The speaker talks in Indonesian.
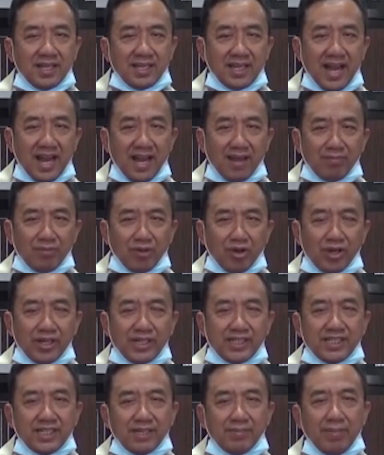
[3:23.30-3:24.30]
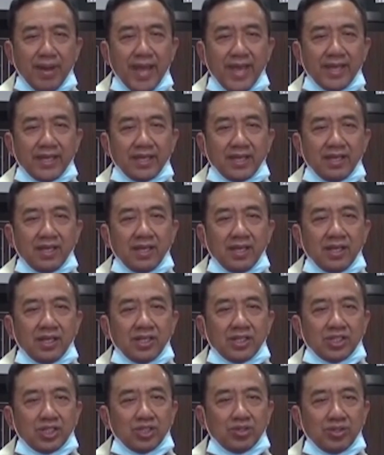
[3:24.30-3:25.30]
dalam kondisi baik
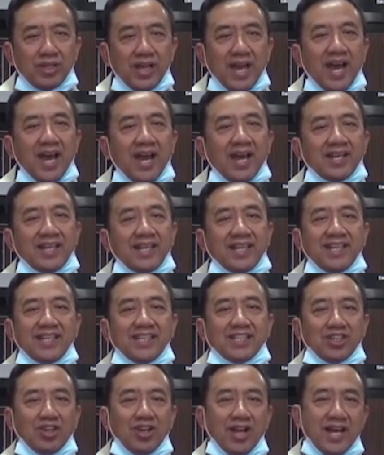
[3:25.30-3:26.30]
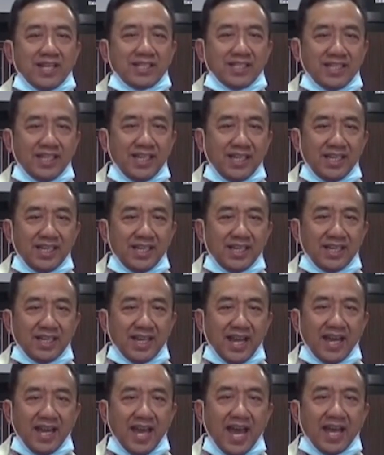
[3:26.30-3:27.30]
sudah diisolasi
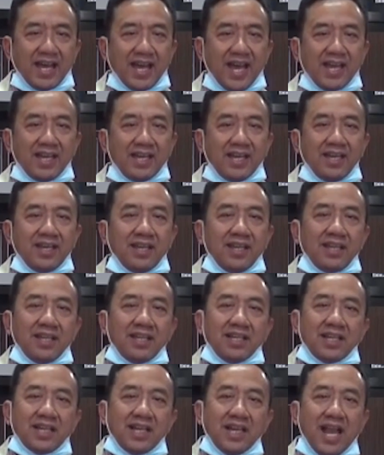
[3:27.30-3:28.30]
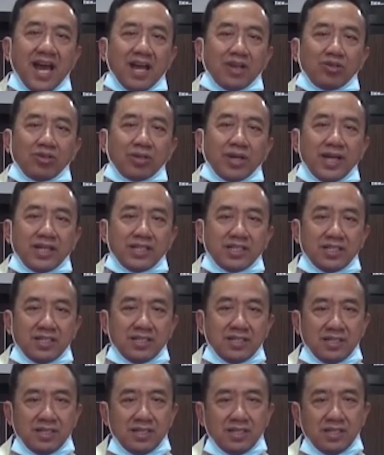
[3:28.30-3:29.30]
dan akan dilakukan
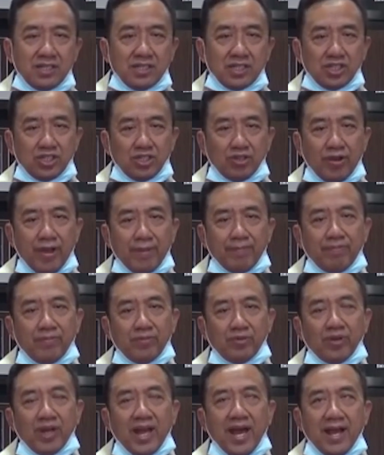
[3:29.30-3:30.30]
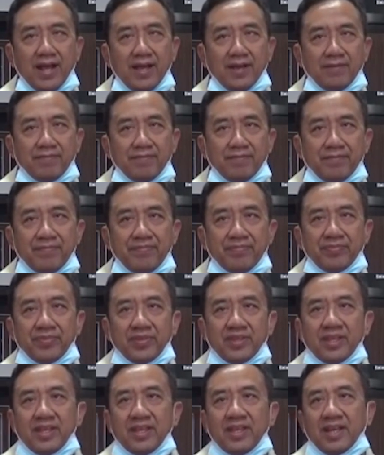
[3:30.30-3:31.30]
swab ulang.
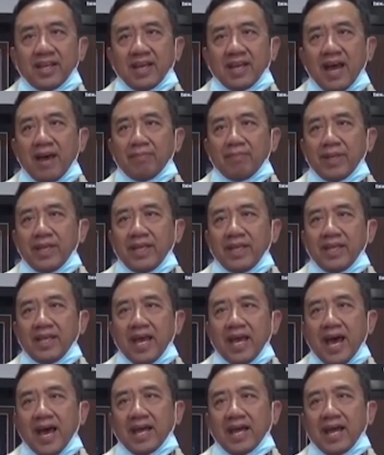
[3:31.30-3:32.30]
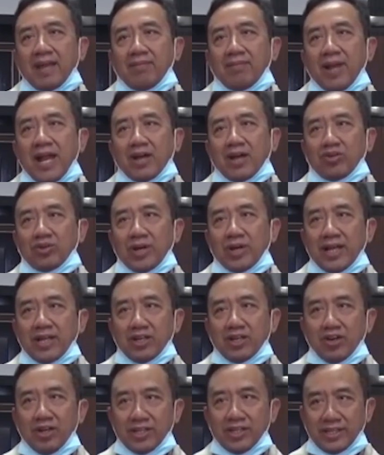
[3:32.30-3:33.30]
Kami akan
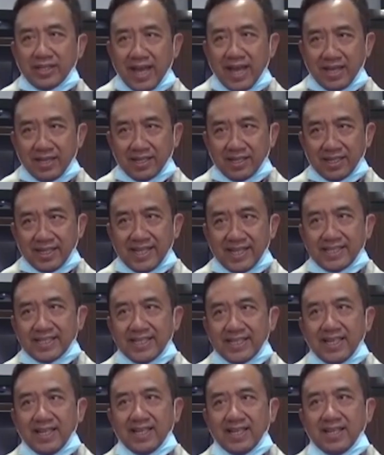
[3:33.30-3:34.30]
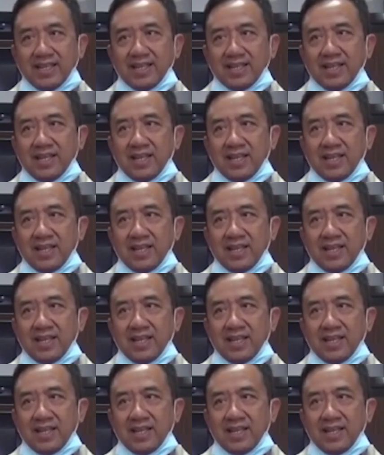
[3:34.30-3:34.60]
melakukan kontak tracing